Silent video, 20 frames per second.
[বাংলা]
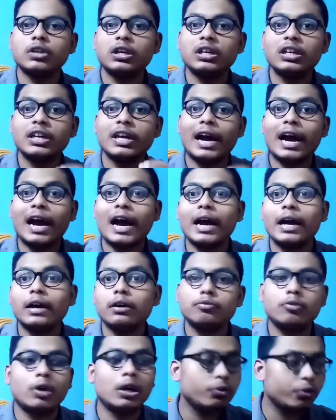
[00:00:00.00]
একটি
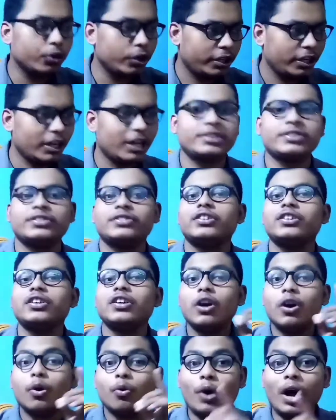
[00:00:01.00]
ওয়ান টোয়েন্টি হার্টস নয়
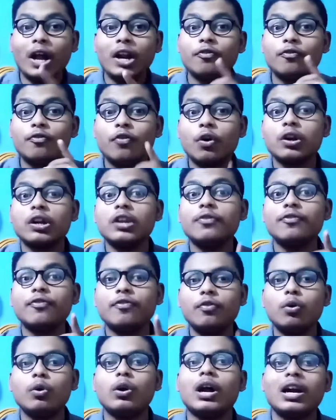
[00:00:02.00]
ওয়ান ফর্টি
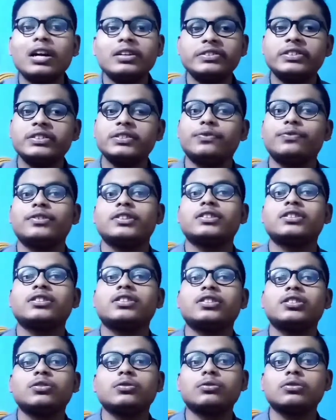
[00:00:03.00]
ফোর হার্টস রিফ্রেশ
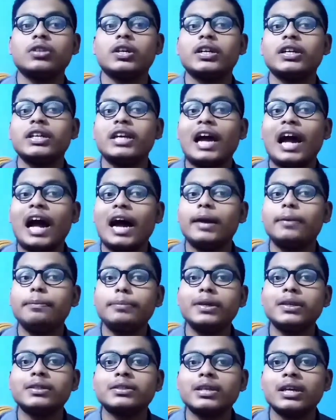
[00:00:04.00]
যুক্ত একটি
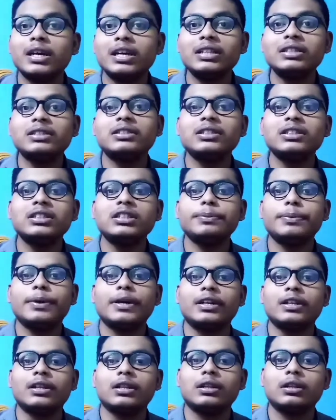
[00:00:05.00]
আইপিএস এলসিডি
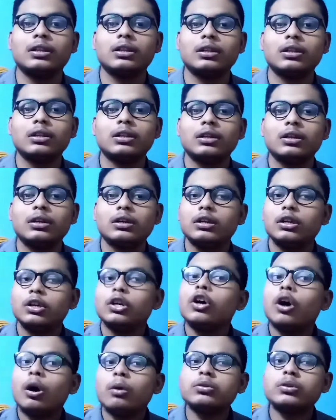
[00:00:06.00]
প্যানেল
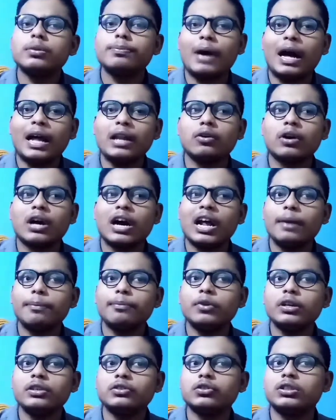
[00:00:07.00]
অবশ্যই ভালো খারাপ
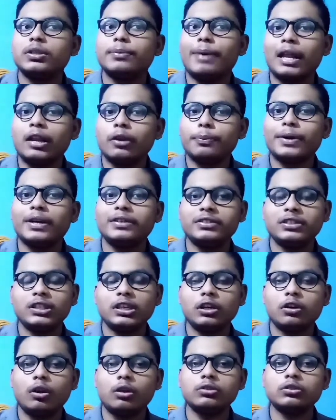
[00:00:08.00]
নয় যদি ভালো প্রাইজিংয়ে
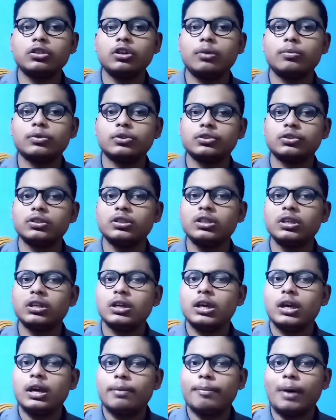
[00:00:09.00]
লঞ্চ হয় অবশ্যই
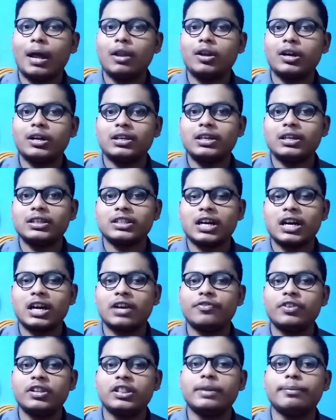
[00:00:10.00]
ভালো একটা সাড়া
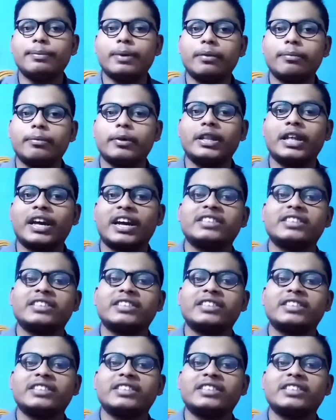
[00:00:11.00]
ফেলতে পারবে দেখা